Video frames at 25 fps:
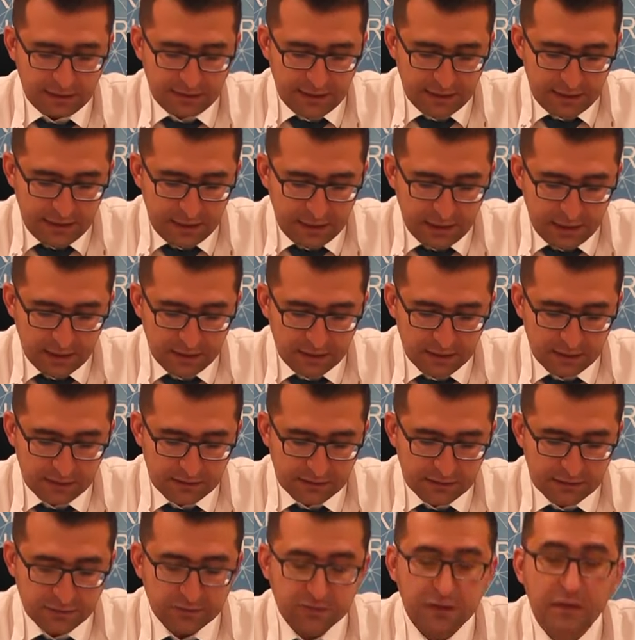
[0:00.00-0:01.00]
genel e,
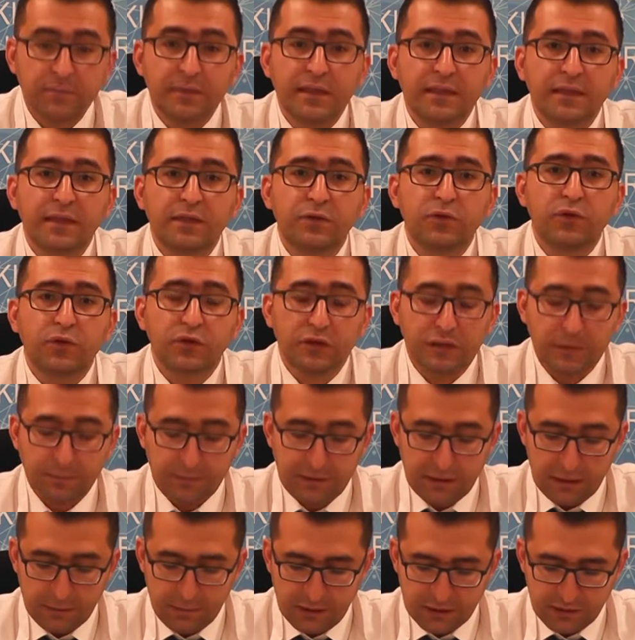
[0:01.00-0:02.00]
sınıflama ile 4
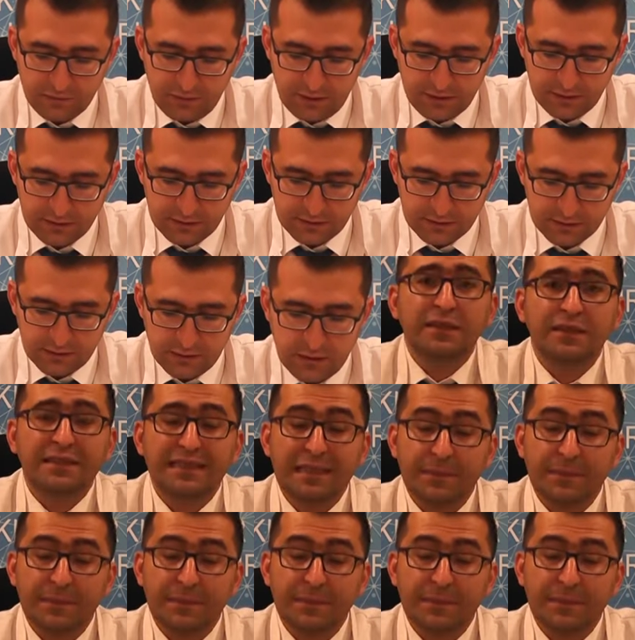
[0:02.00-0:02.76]
tip diyabet vardır.